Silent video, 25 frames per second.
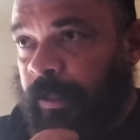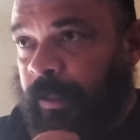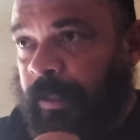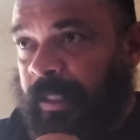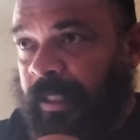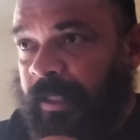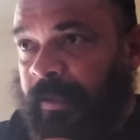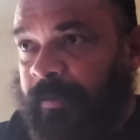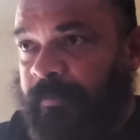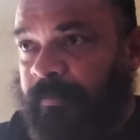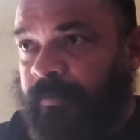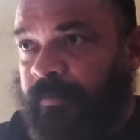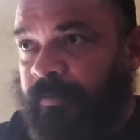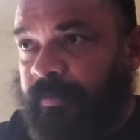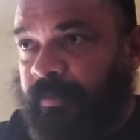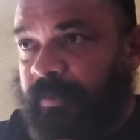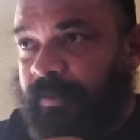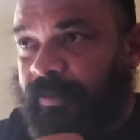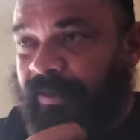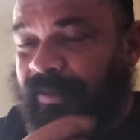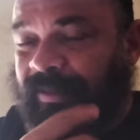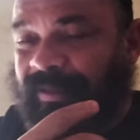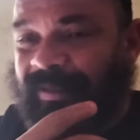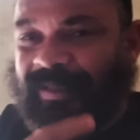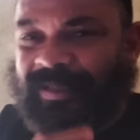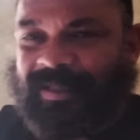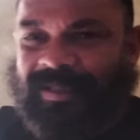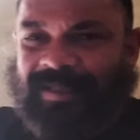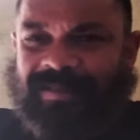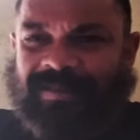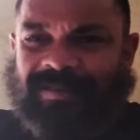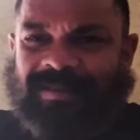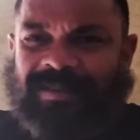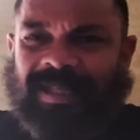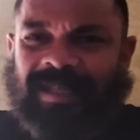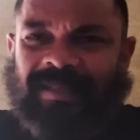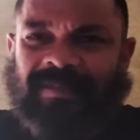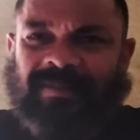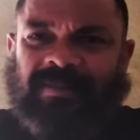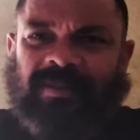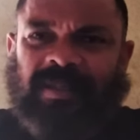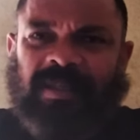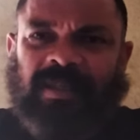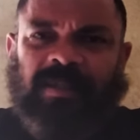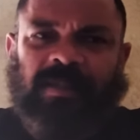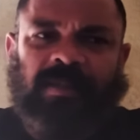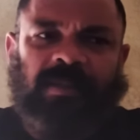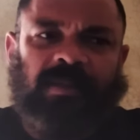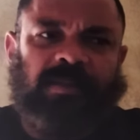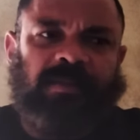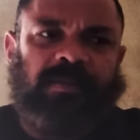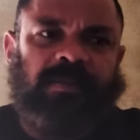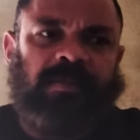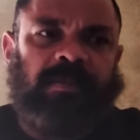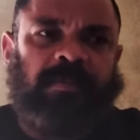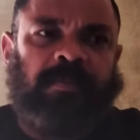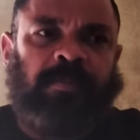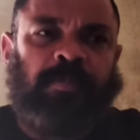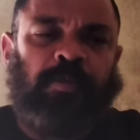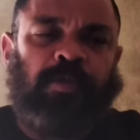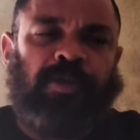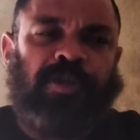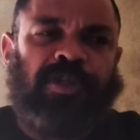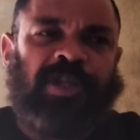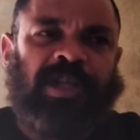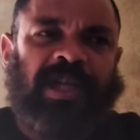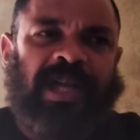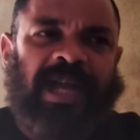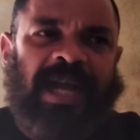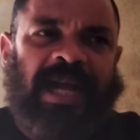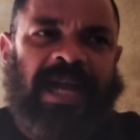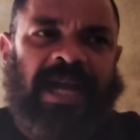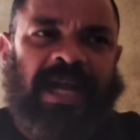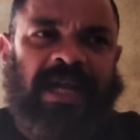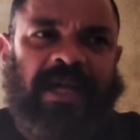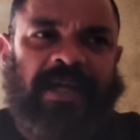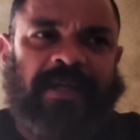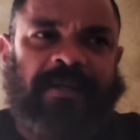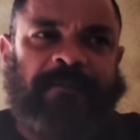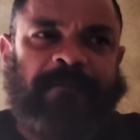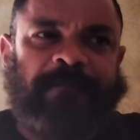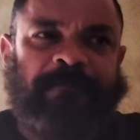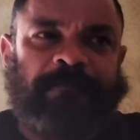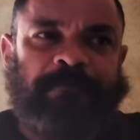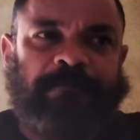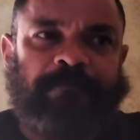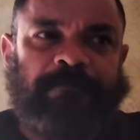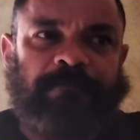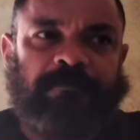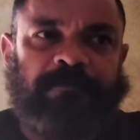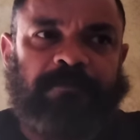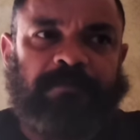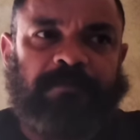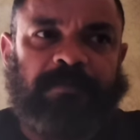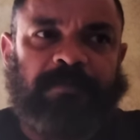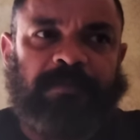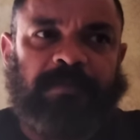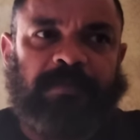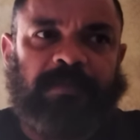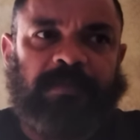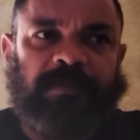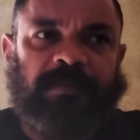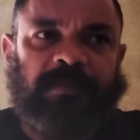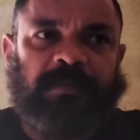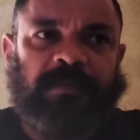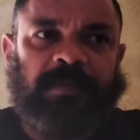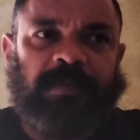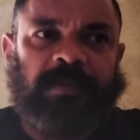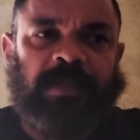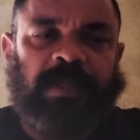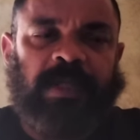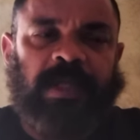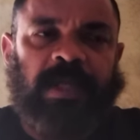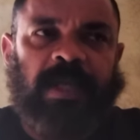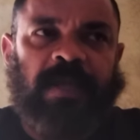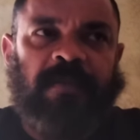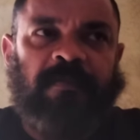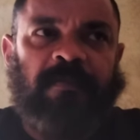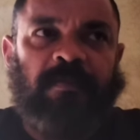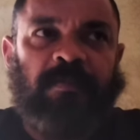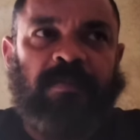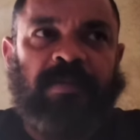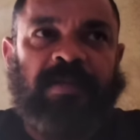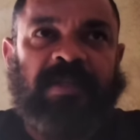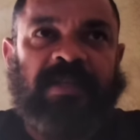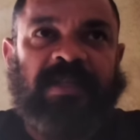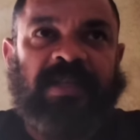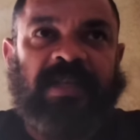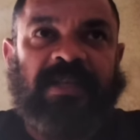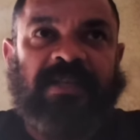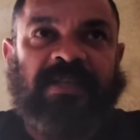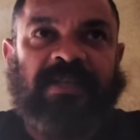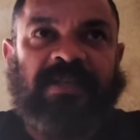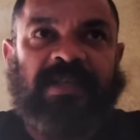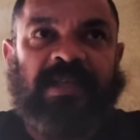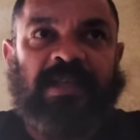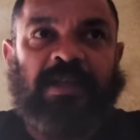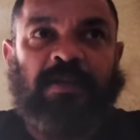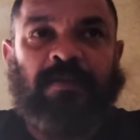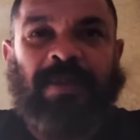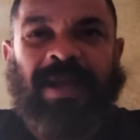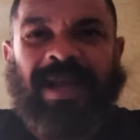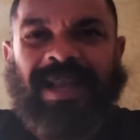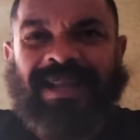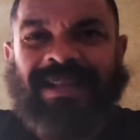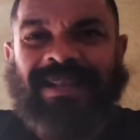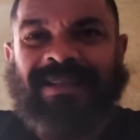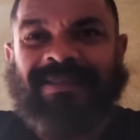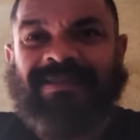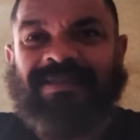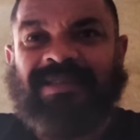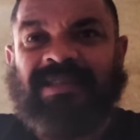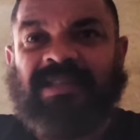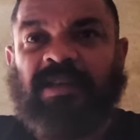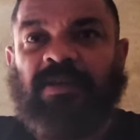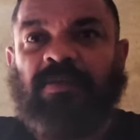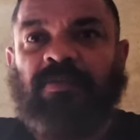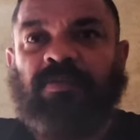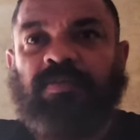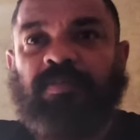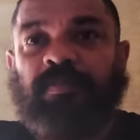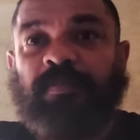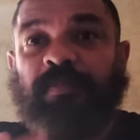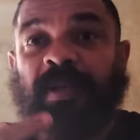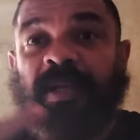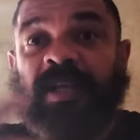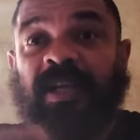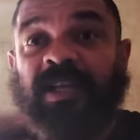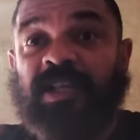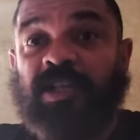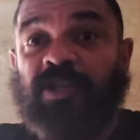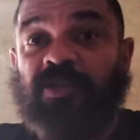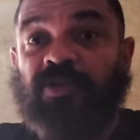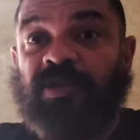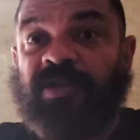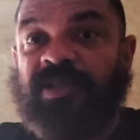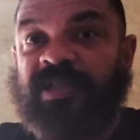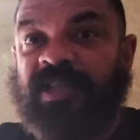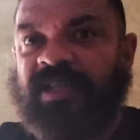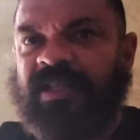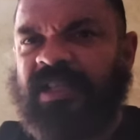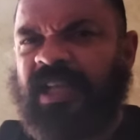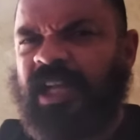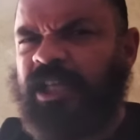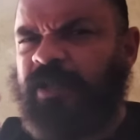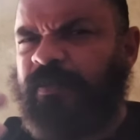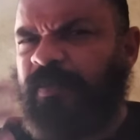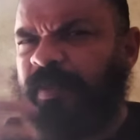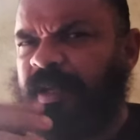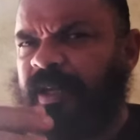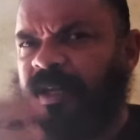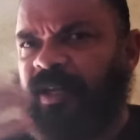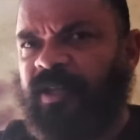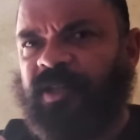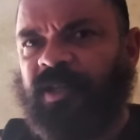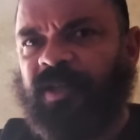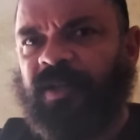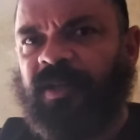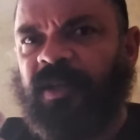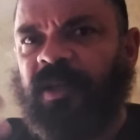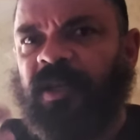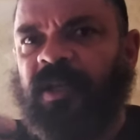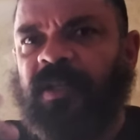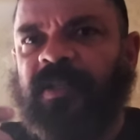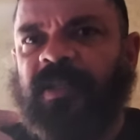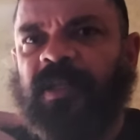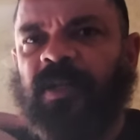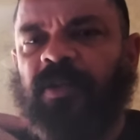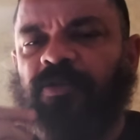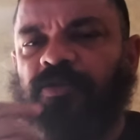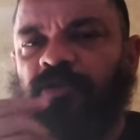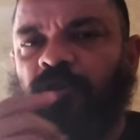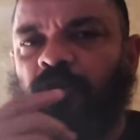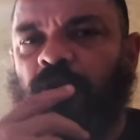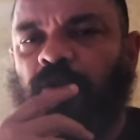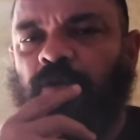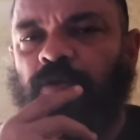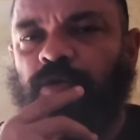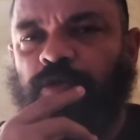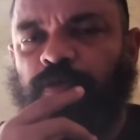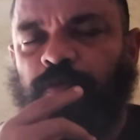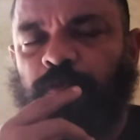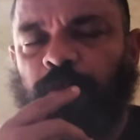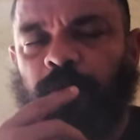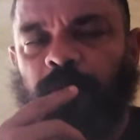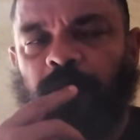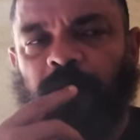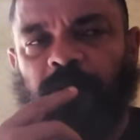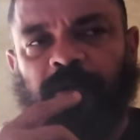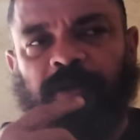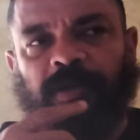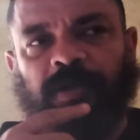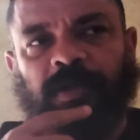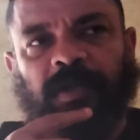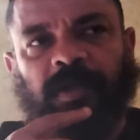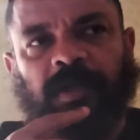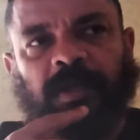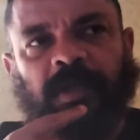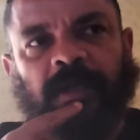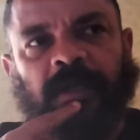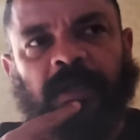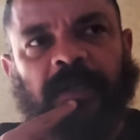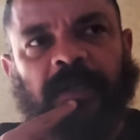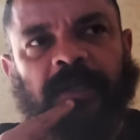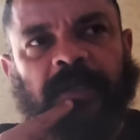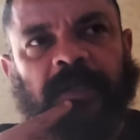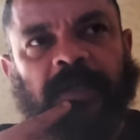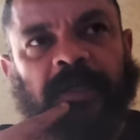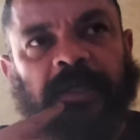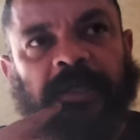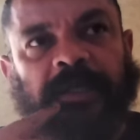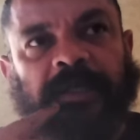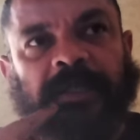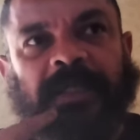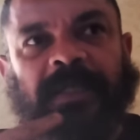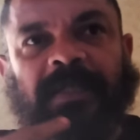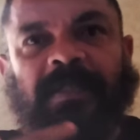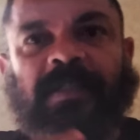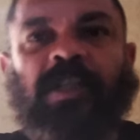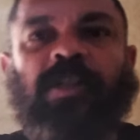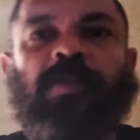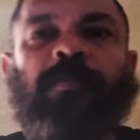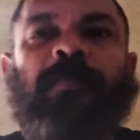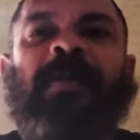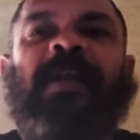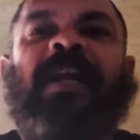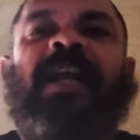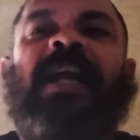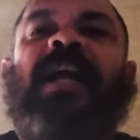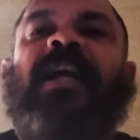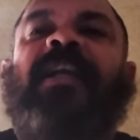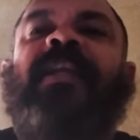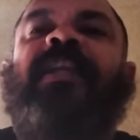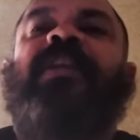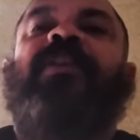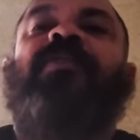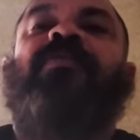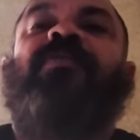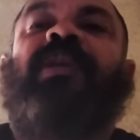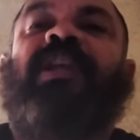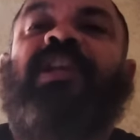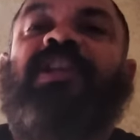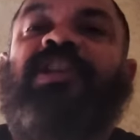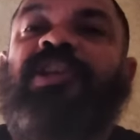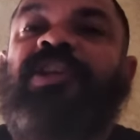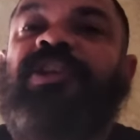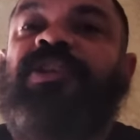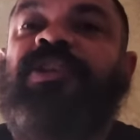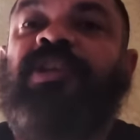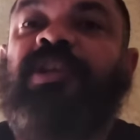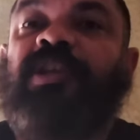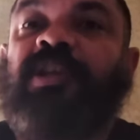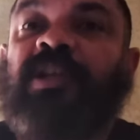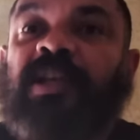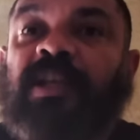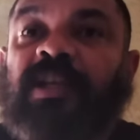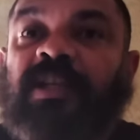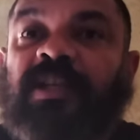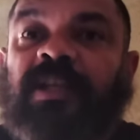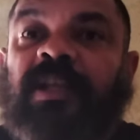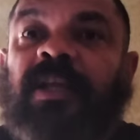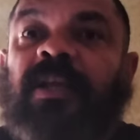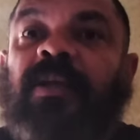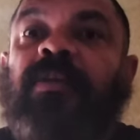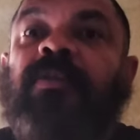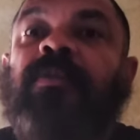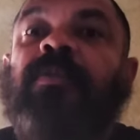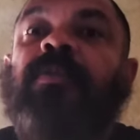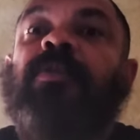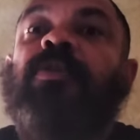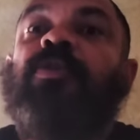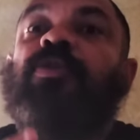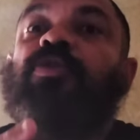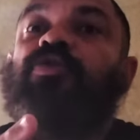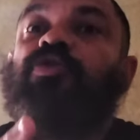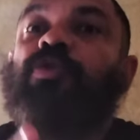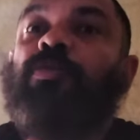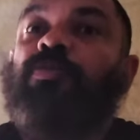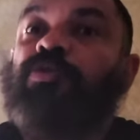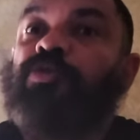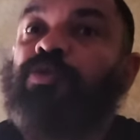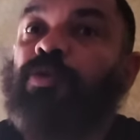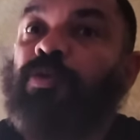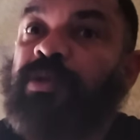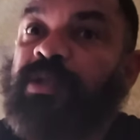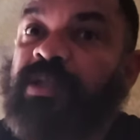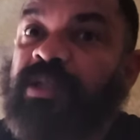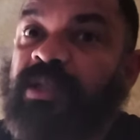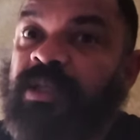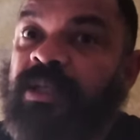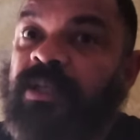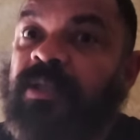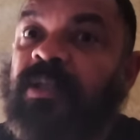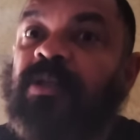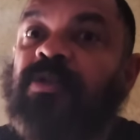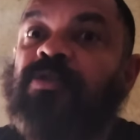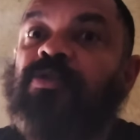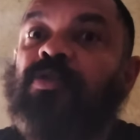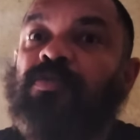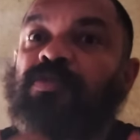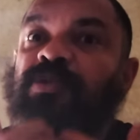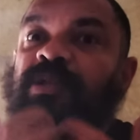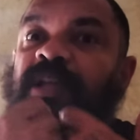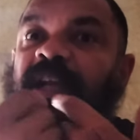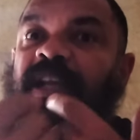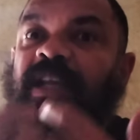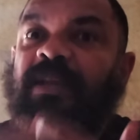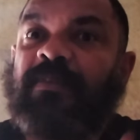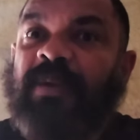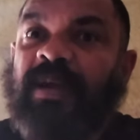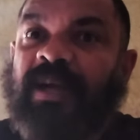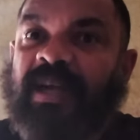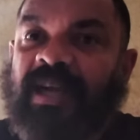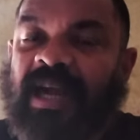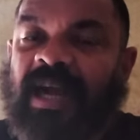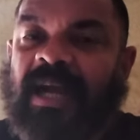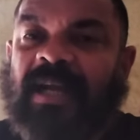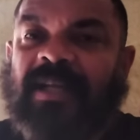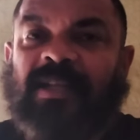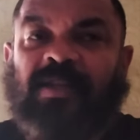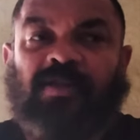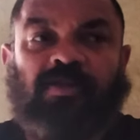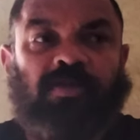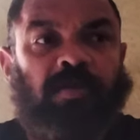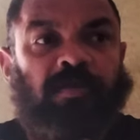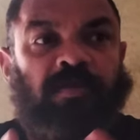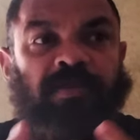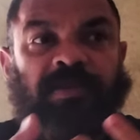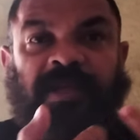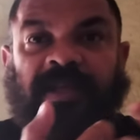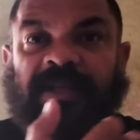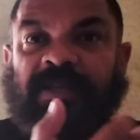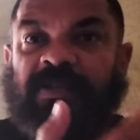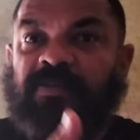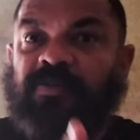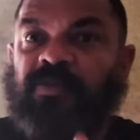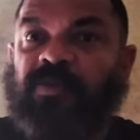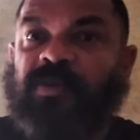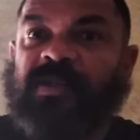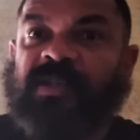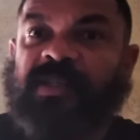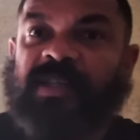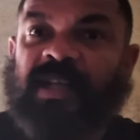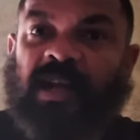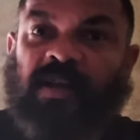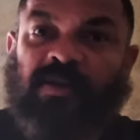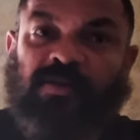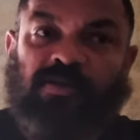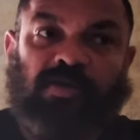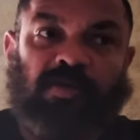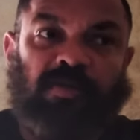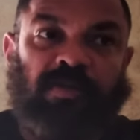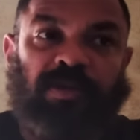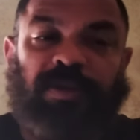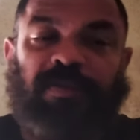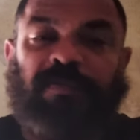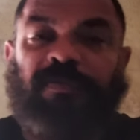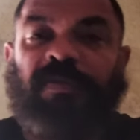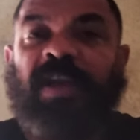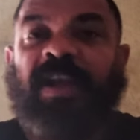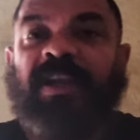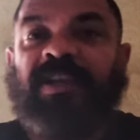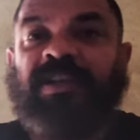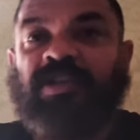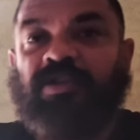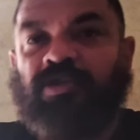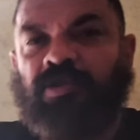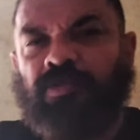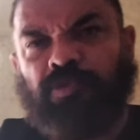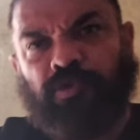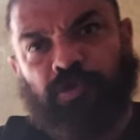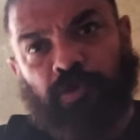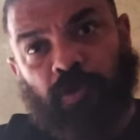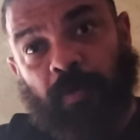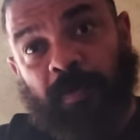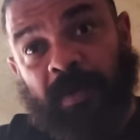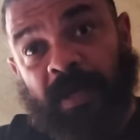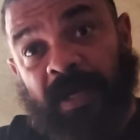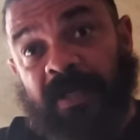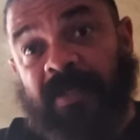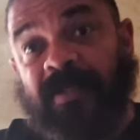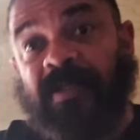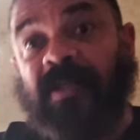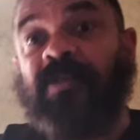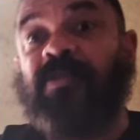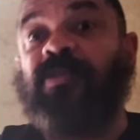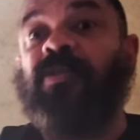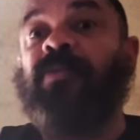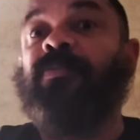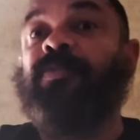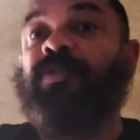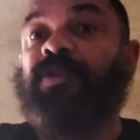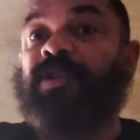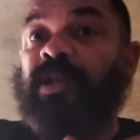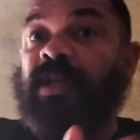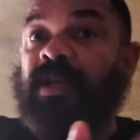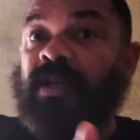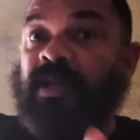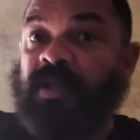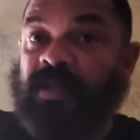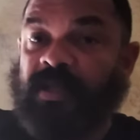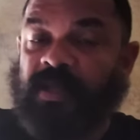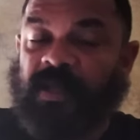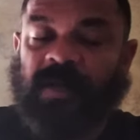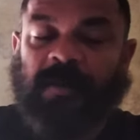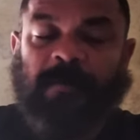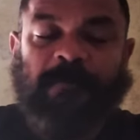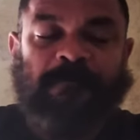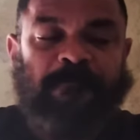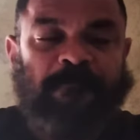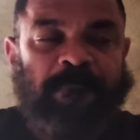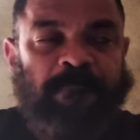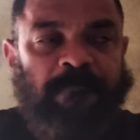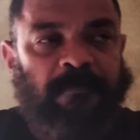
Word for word: né, tenta buscar, é, vamos dizer assim, uma redenção perante a sociedade, perante né, os órgãos públicos, né, tentando pregar aquilo que a gente né, somos torcida, somos arquibancada, somos ação social, somos festa, somos cobrança, somos. Né?